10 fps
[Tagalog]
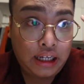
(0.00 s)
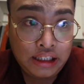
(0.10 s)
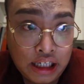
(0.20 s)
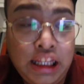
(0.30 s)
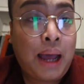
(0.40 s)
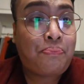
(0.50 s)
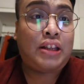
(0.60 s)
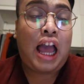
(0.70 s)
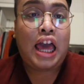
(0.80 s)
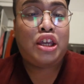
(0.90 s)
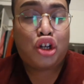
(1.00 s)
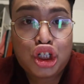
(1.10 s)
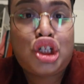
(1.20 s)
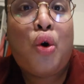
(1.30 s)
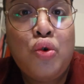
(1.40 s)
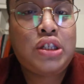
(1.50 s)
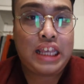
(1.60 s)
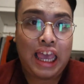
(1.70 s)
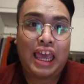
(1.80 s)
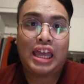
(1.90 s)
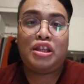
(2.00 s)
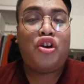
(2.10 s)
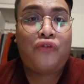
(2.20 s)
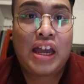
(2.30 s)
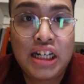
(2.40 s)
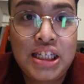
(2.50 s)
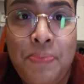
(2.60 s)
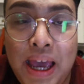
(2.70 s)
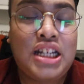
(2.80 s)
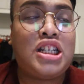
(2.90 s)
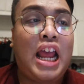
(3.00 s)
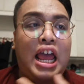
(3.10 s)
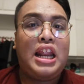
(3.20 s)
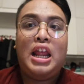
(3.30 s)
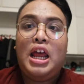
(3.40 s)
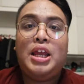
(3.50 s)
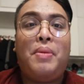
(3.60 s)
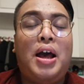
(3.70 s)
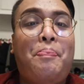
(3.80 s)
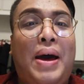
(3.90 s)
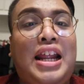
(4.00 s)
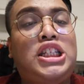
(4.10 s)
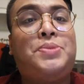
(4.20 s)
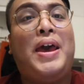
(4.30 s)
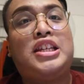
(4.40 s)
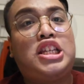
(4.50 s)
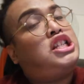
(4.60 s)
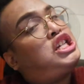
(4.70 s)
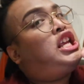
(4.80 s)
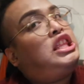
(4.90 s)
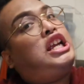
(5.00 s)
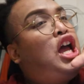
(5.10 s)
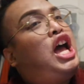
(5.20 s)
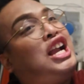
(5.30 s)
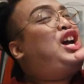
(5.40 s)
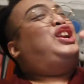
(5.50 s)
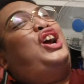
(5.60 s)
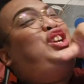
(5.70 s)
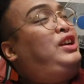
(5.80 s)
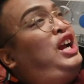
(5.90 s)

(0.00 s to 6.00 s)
inadapt ka, you're chosen, you're very special. Mga parang special child lang na ganun.